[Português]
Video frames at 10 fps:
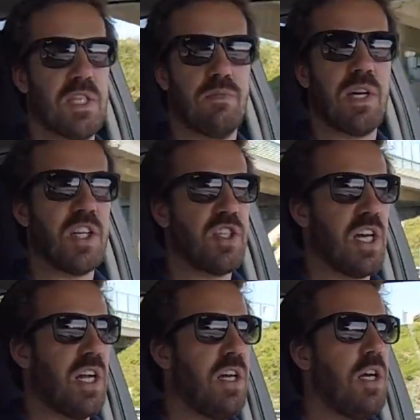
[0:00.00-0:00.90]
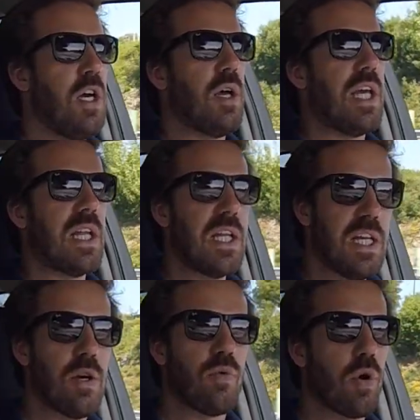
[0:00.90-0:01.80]
de bagageira em
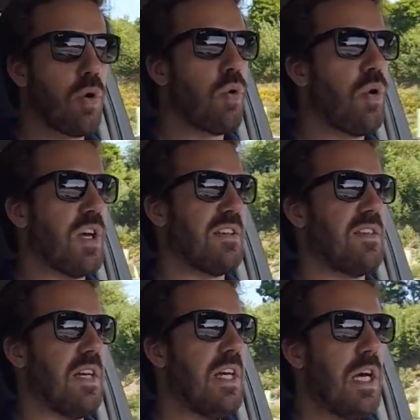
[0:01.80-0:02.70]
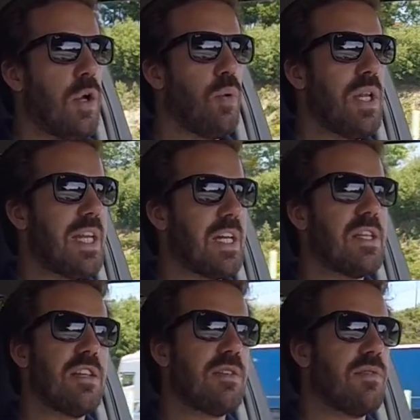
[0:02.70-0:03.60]
linha com a concorrência. No entanto,
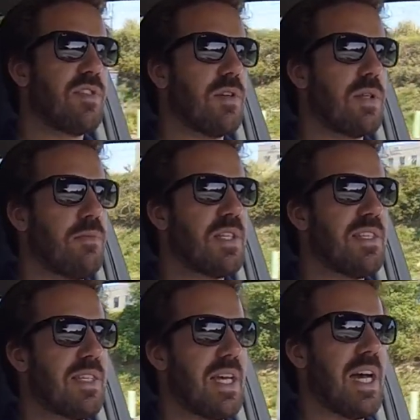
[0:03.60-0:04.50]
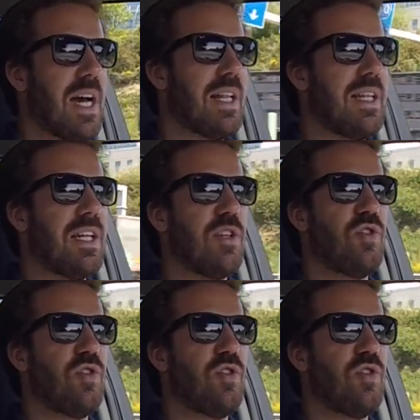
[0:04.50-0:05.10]
nesta versão que estamos a ensaiar, tem ali um